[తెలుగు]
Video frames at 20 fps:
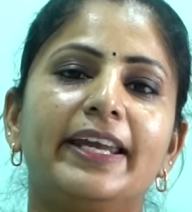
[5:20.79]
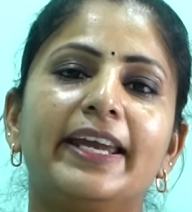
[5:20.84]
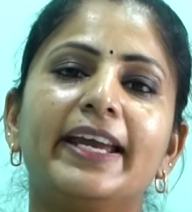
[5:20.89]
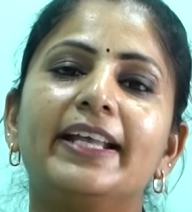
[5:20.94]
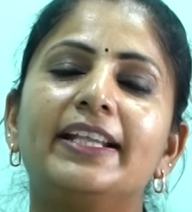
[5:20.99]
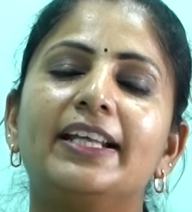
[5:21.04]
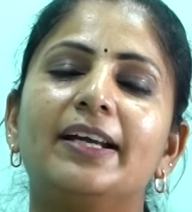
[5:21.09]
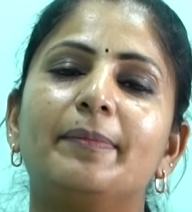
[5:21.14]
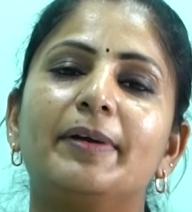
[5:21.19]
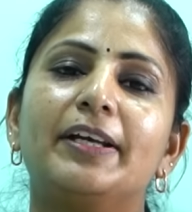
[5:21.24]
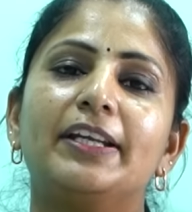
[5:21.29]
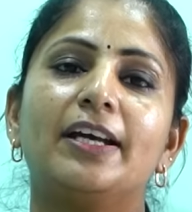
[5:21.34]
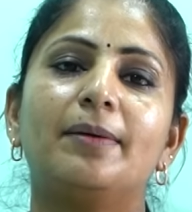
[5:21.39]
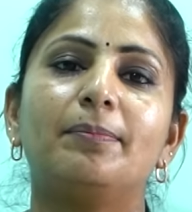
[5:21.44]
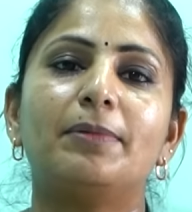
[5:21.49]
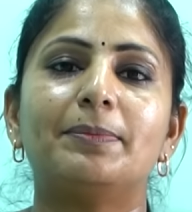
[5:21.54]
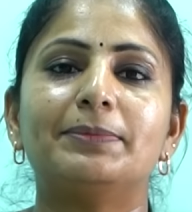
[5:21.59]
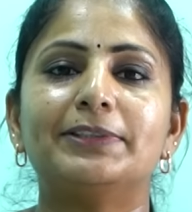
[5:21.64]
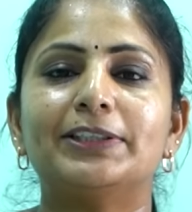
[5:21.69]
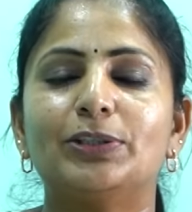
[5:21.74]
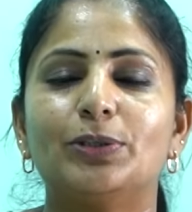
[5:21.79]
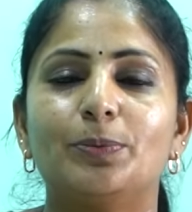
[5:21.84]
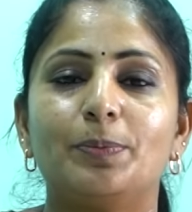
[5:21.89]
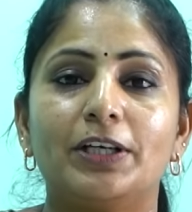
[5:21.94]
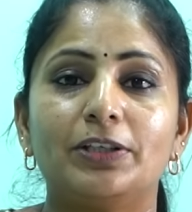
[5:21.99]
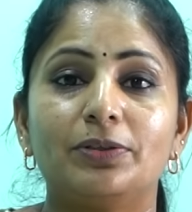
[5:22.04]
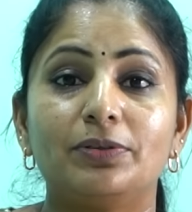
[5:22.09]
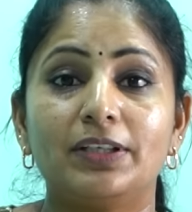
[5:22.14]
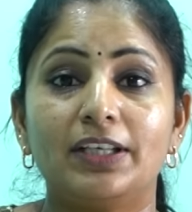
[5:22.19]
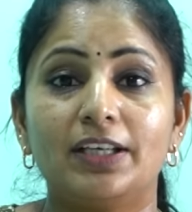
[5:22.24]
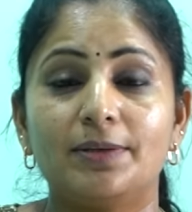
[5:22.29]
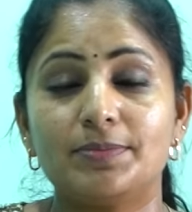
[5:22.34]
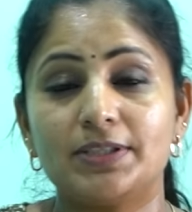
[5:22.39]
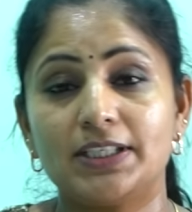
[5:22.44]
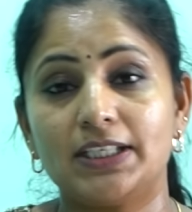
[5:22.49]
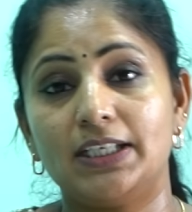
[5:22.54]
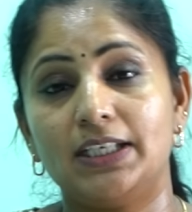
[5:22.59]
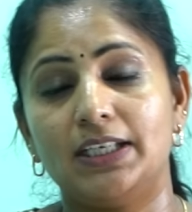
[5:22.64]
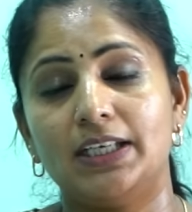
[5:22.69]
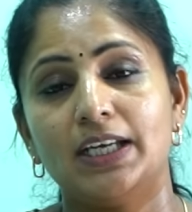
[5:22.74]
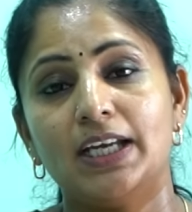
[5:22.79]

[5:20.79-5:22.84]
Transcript: ఏదేమైనా మమతతో పాటు టీఎంసీ